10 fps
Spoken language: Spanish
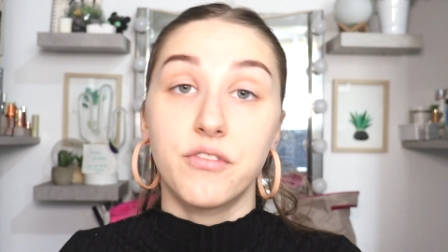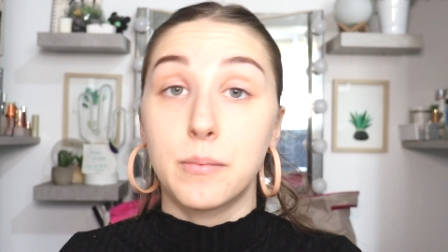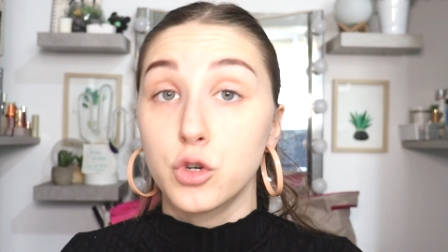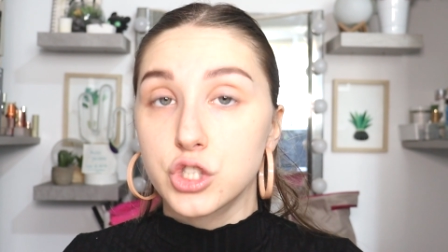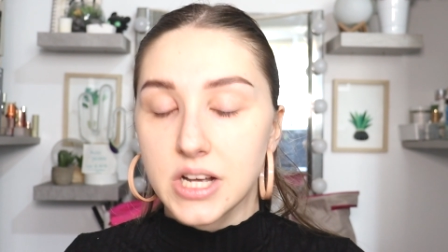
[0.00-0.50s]
muy
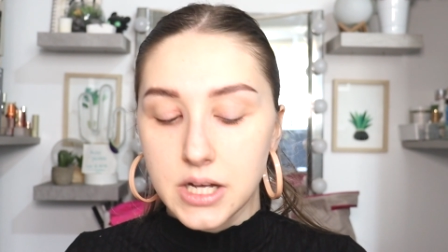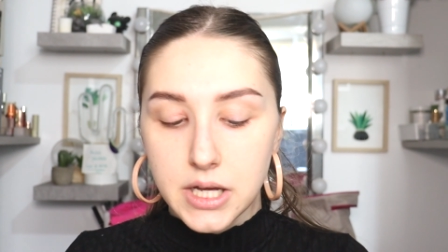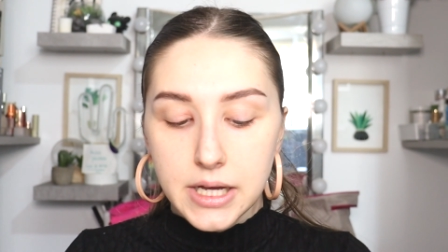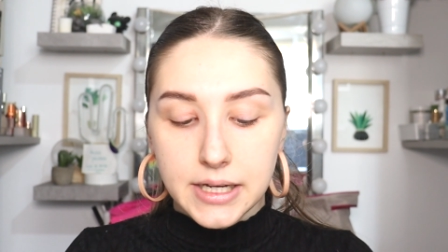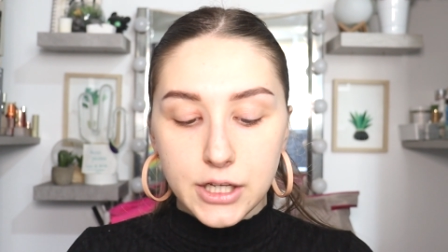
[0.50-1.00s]
famosa
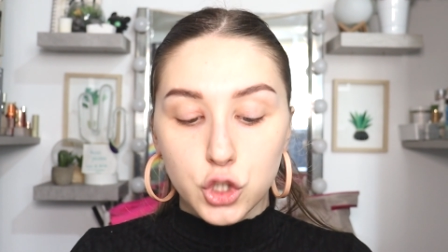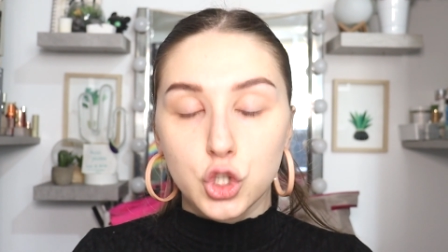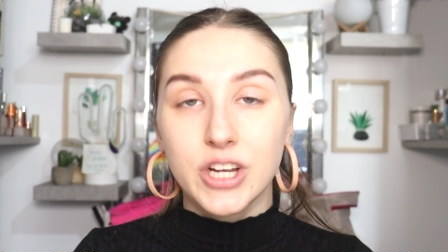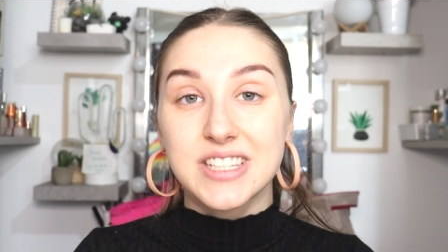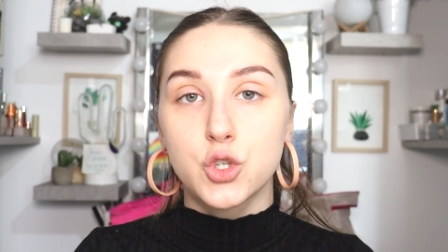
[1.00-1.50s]
y
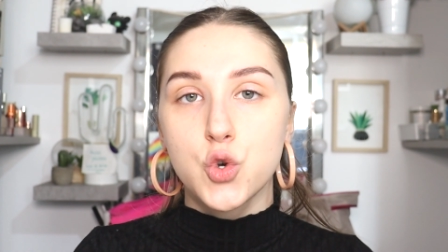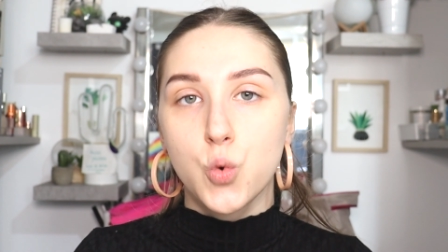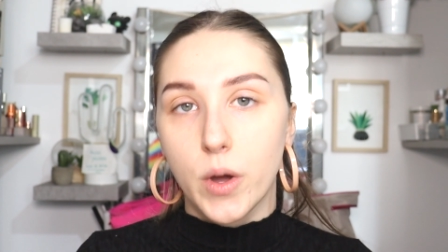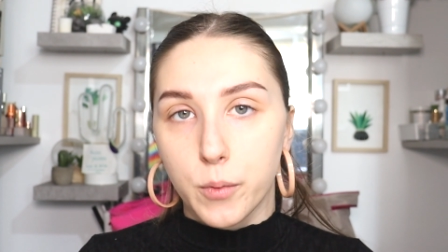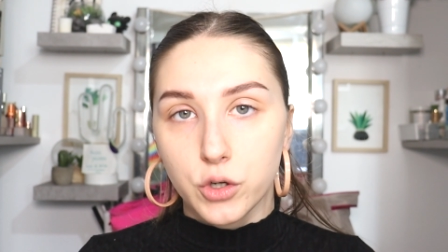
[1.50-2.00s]
otro que es
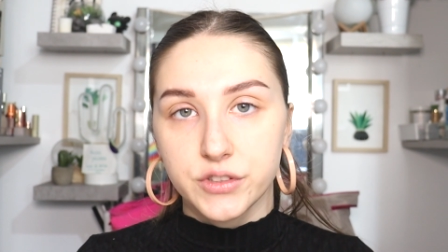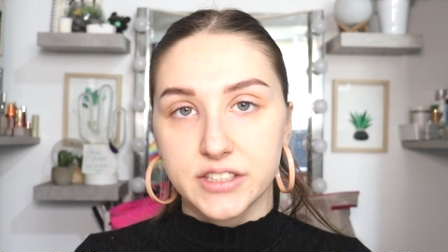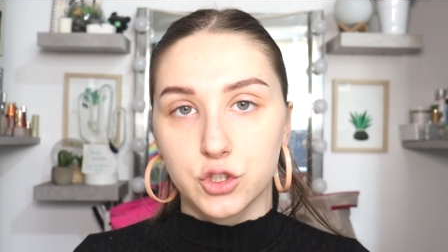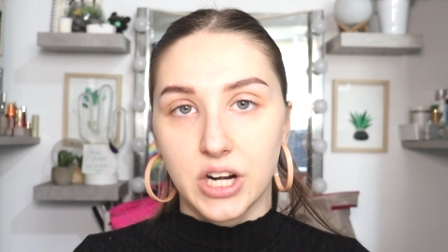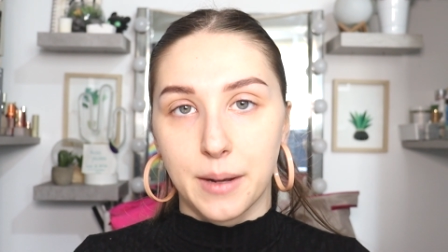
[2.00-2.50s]
nuevo
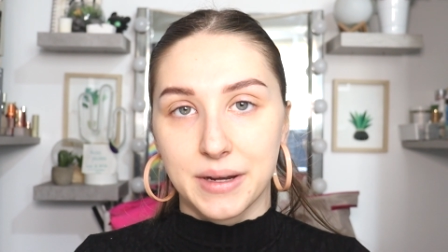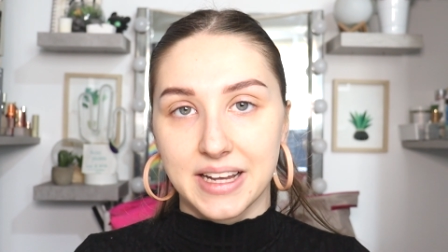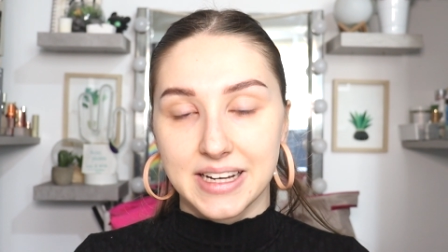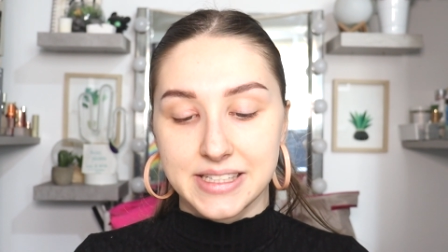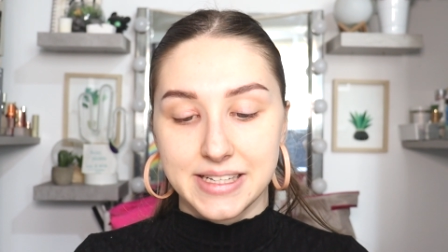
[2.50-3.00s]
dentro de la
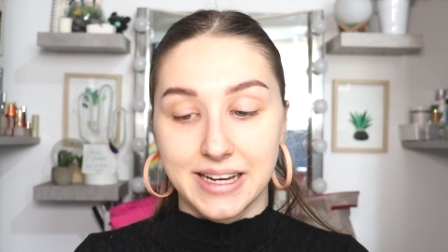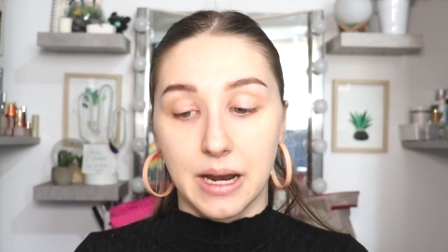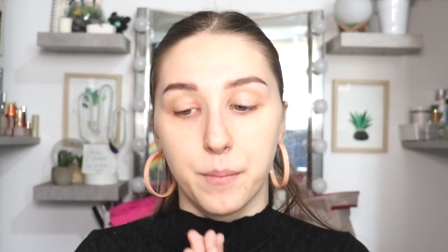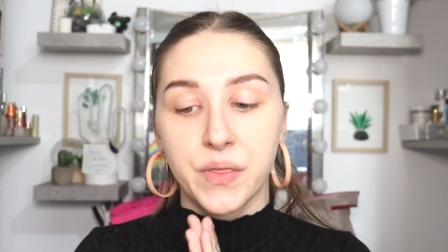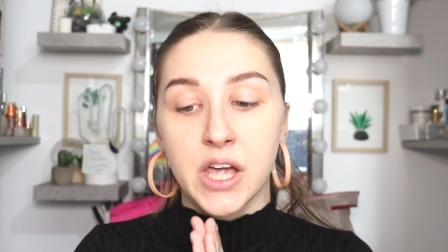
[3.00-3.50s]
marca
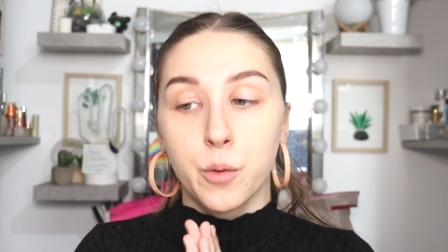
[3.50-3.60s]
Shiglam.